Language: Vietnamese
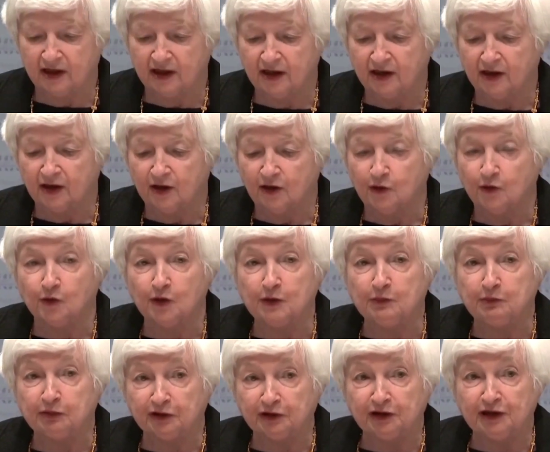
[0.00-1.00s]
Nhân viên chức Hoa
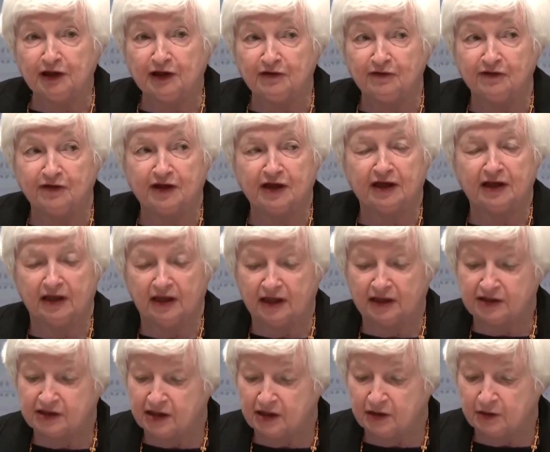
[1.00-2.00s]
Kỳ cho biết họ mong đợi
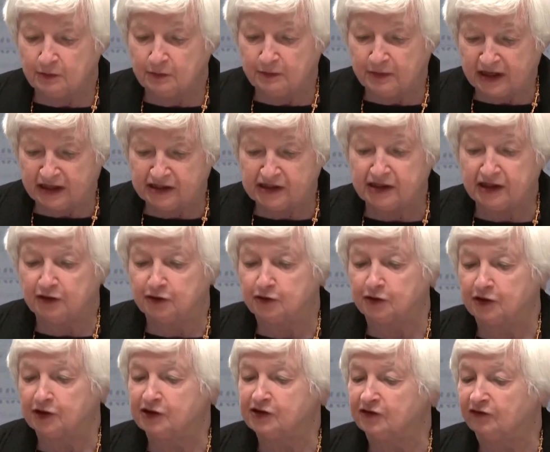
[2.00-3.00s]
bà Yellen nêu
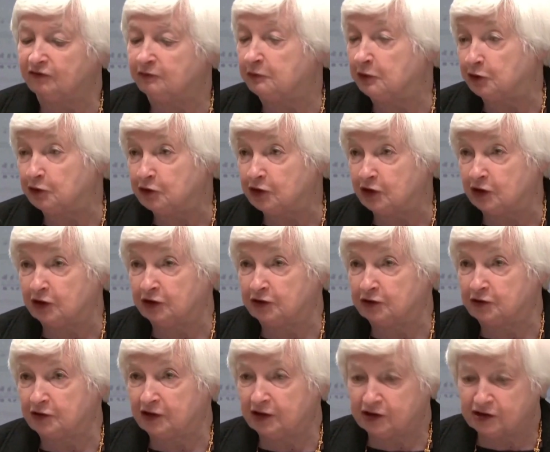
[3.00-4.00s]
ra những lo lắng về
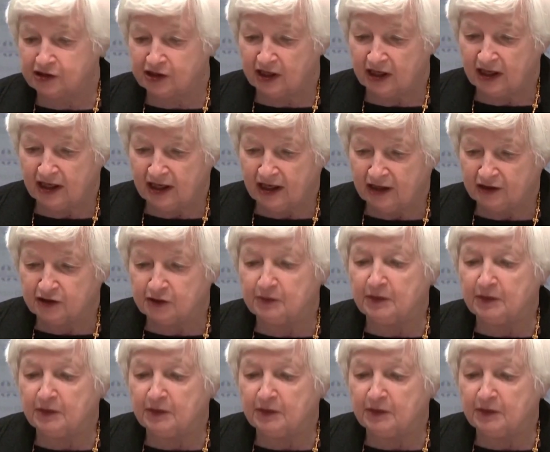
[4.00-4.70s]
tác động của luật phản